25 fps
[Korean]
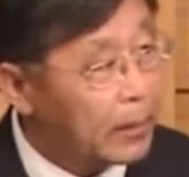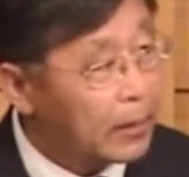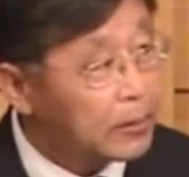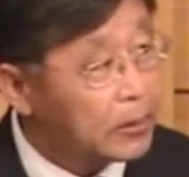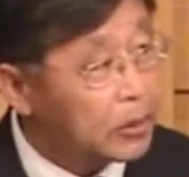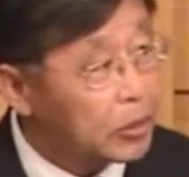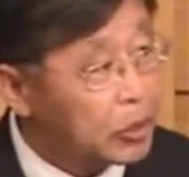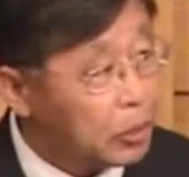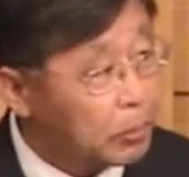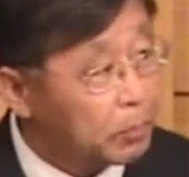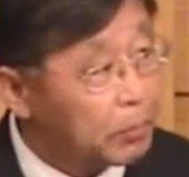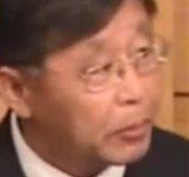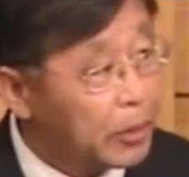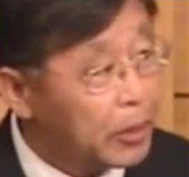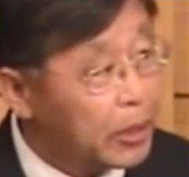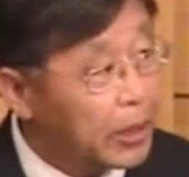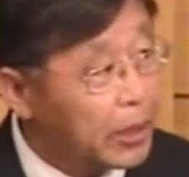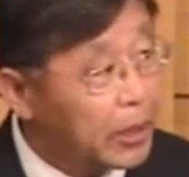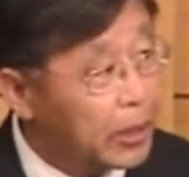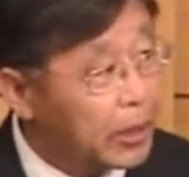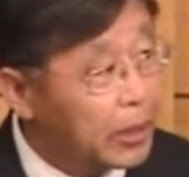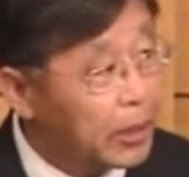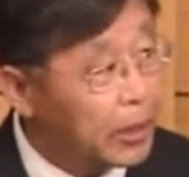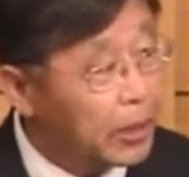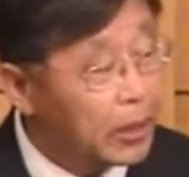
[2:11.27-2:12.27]
그래서
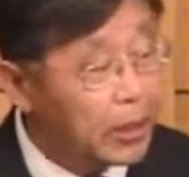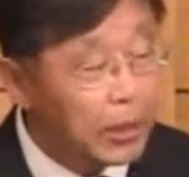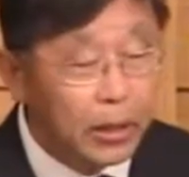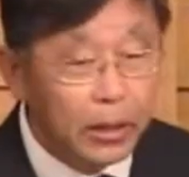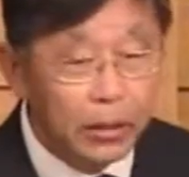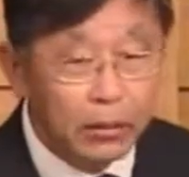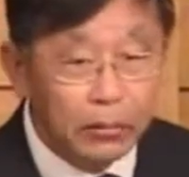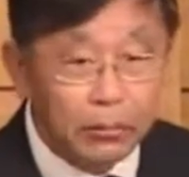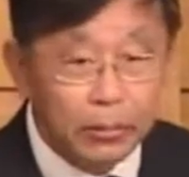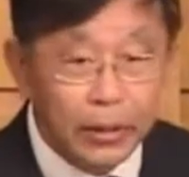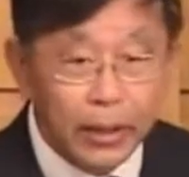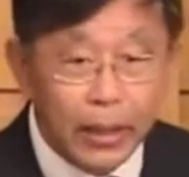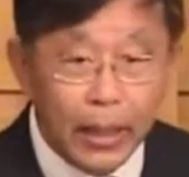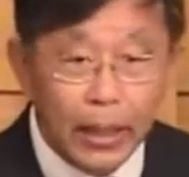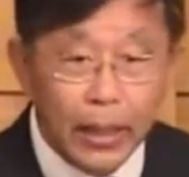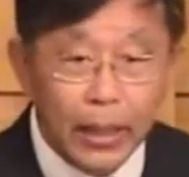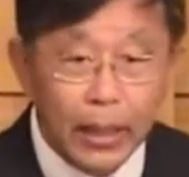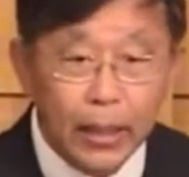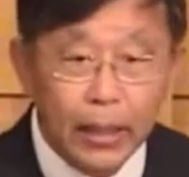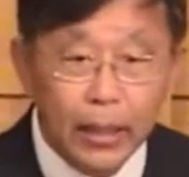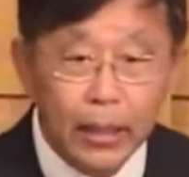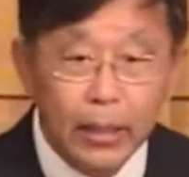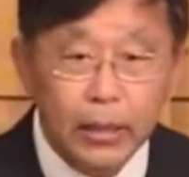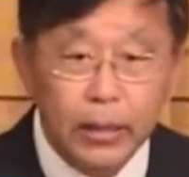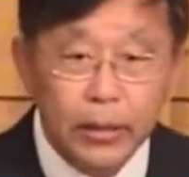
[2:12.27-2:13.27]
특별히
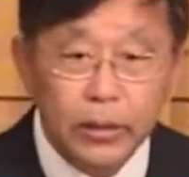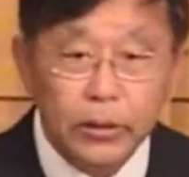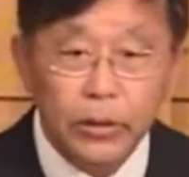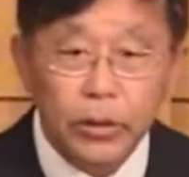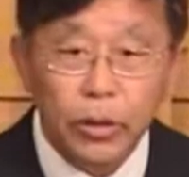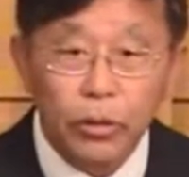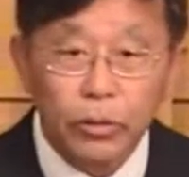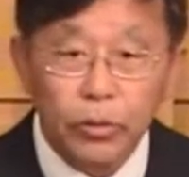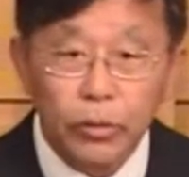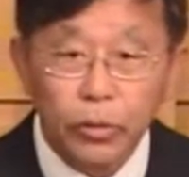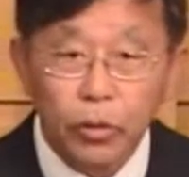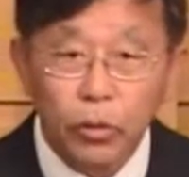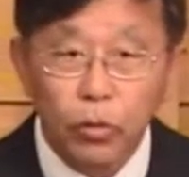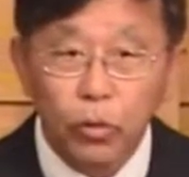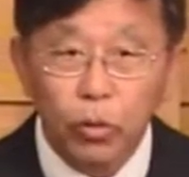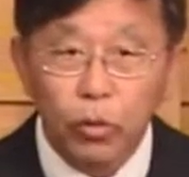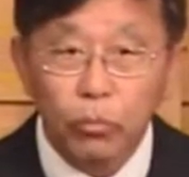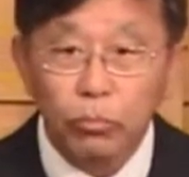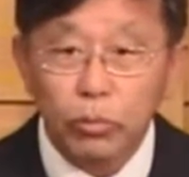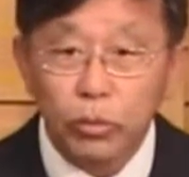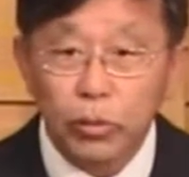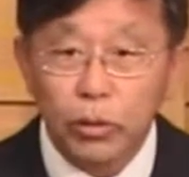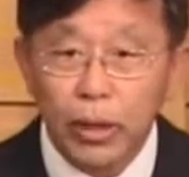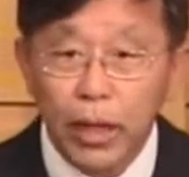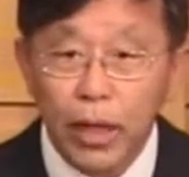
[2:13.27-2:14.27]
우리가 성경
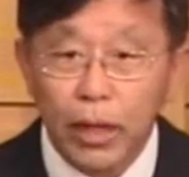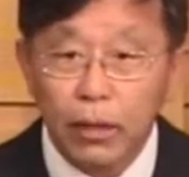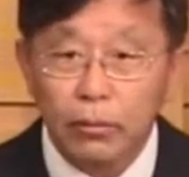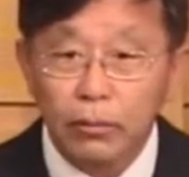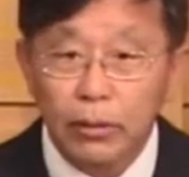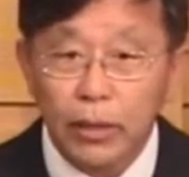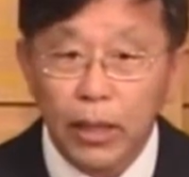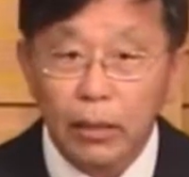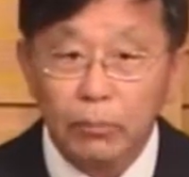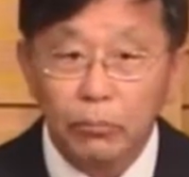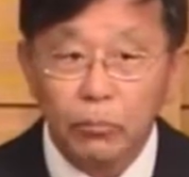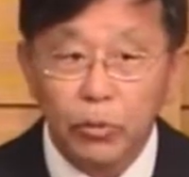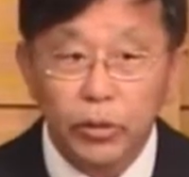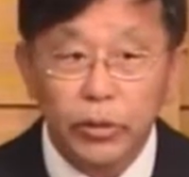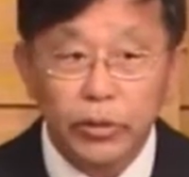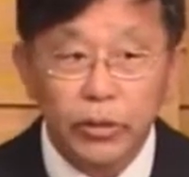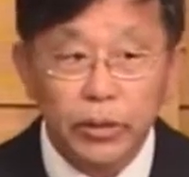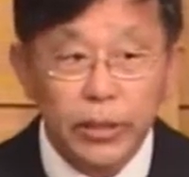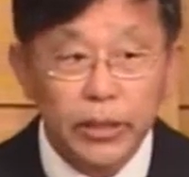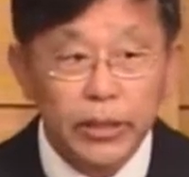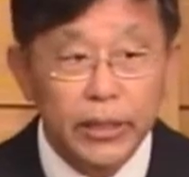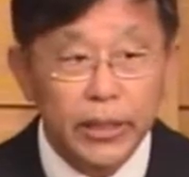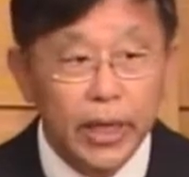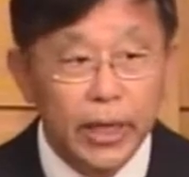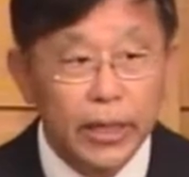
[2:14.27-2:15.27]
공부를 하거나 뭐
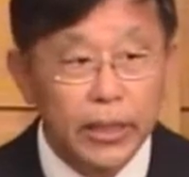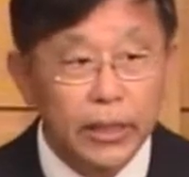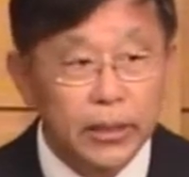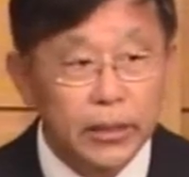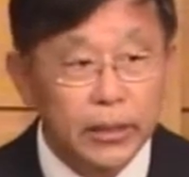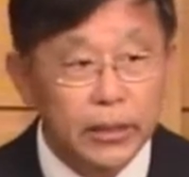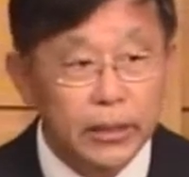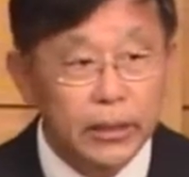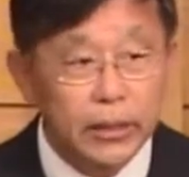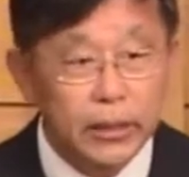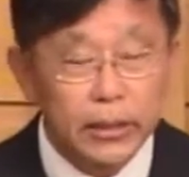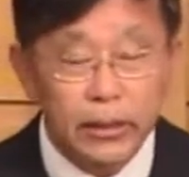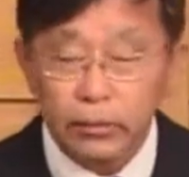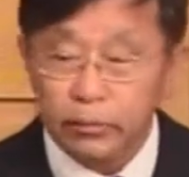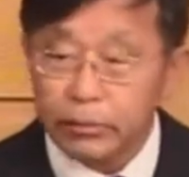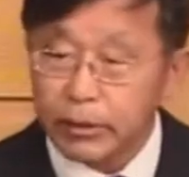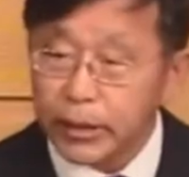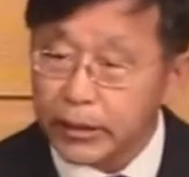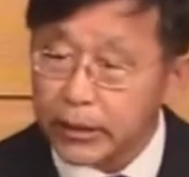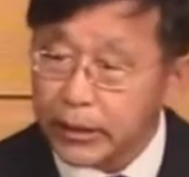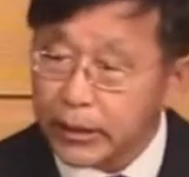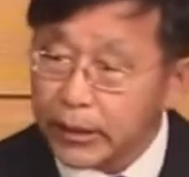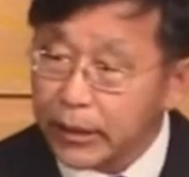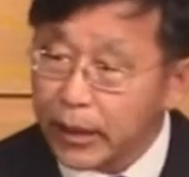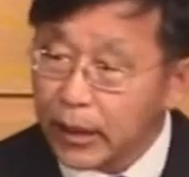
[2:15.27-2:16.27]
이렇게 이야기를
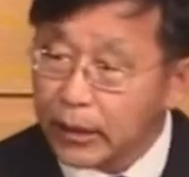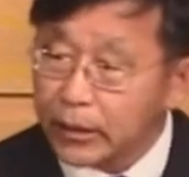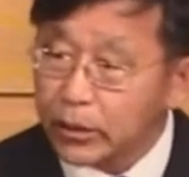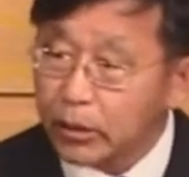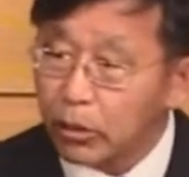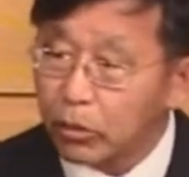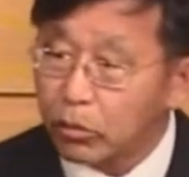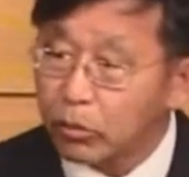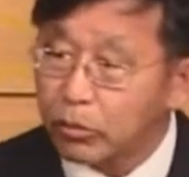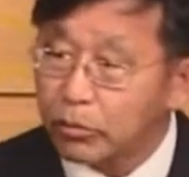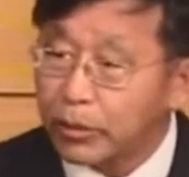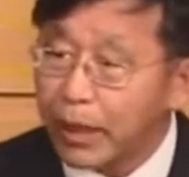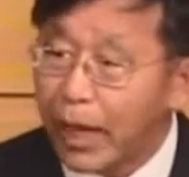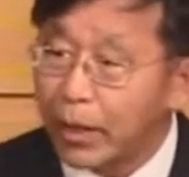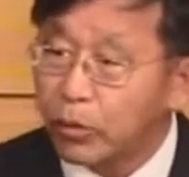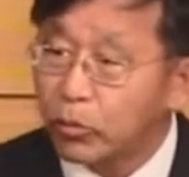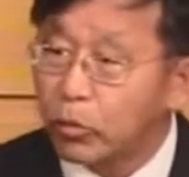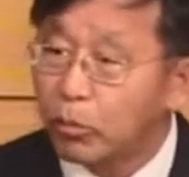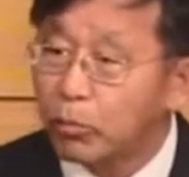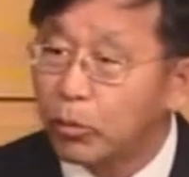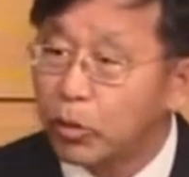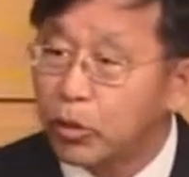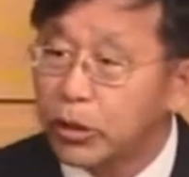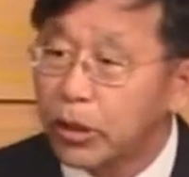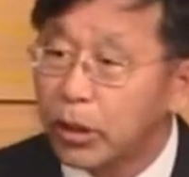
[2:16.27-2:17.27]
우리가 신앙적으로
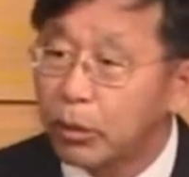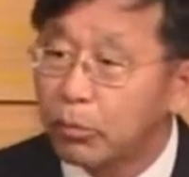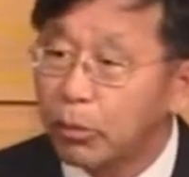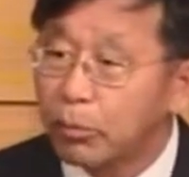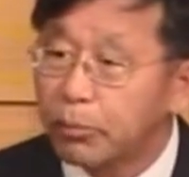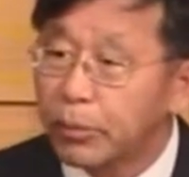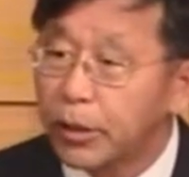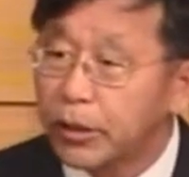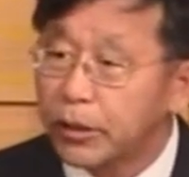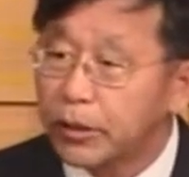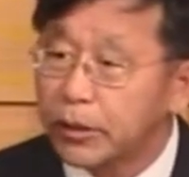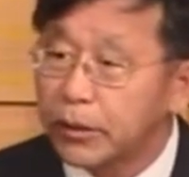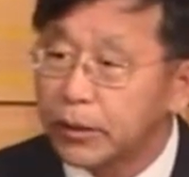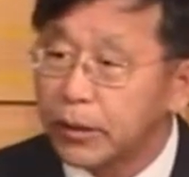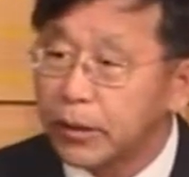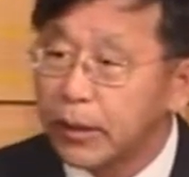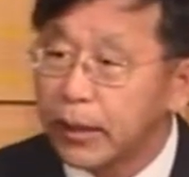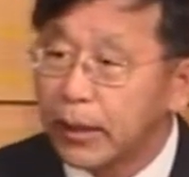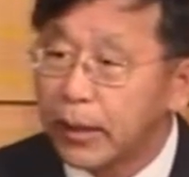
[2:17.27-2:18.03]
나누볼때 보면은